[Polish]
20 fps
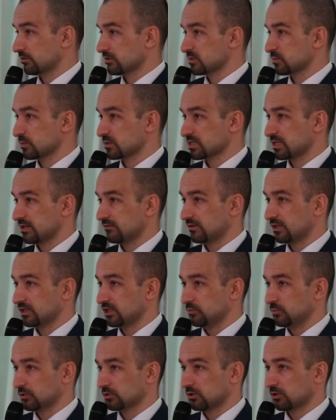
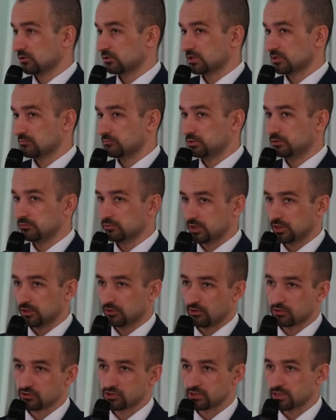rozpoznawani pod kątem piłki
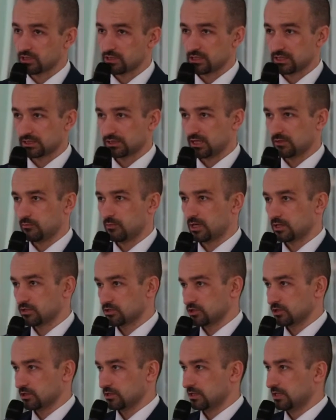nożnej jak
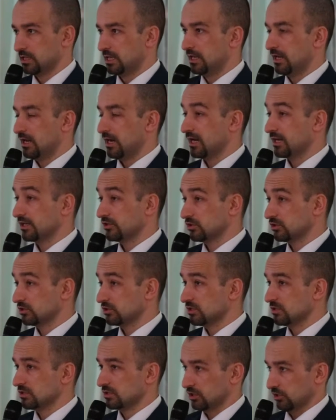najbardziej, ale nie
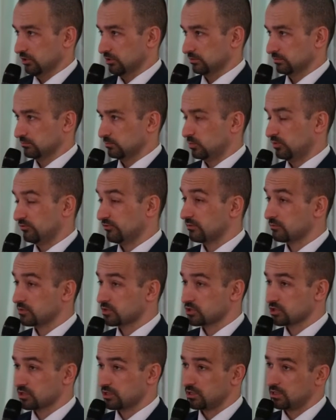tylko, bo wiemy,
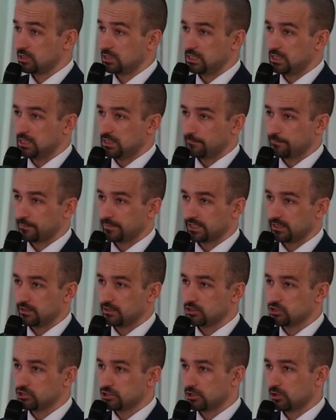że
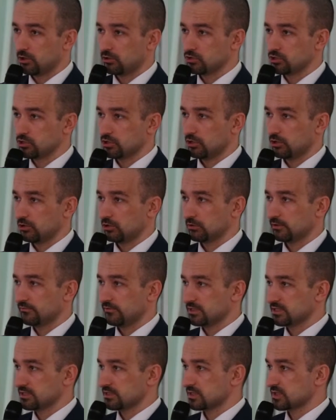jeśli chodzi o
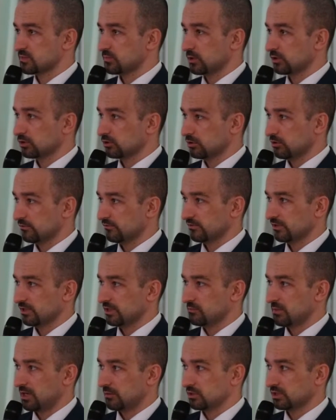kwestie
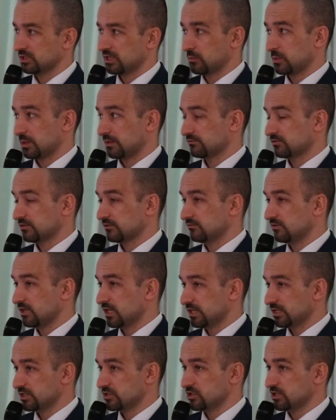sportowe, mamy naprawdę
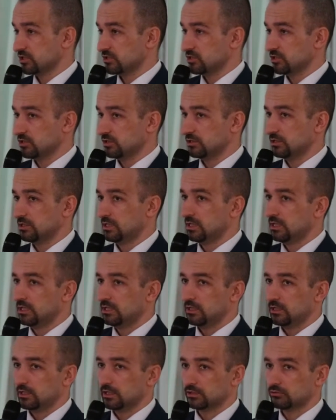wiele dziedzin,
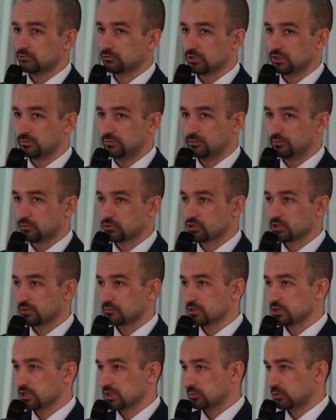e, którymi
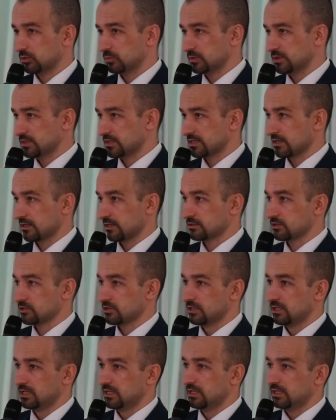możemy się
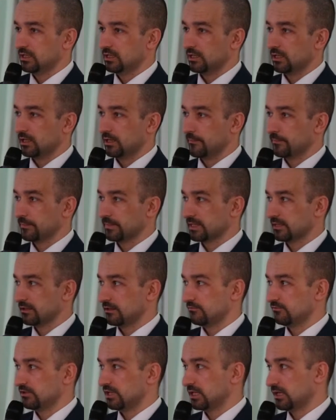popisać.
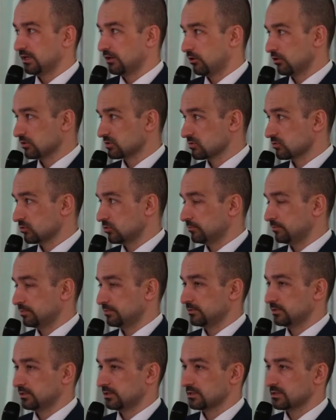Wiele osób,
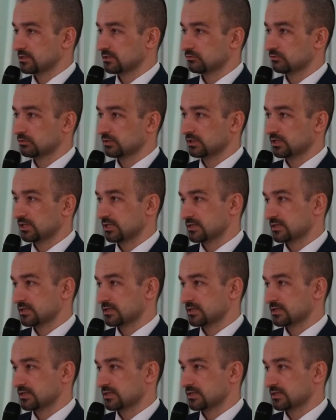e, z których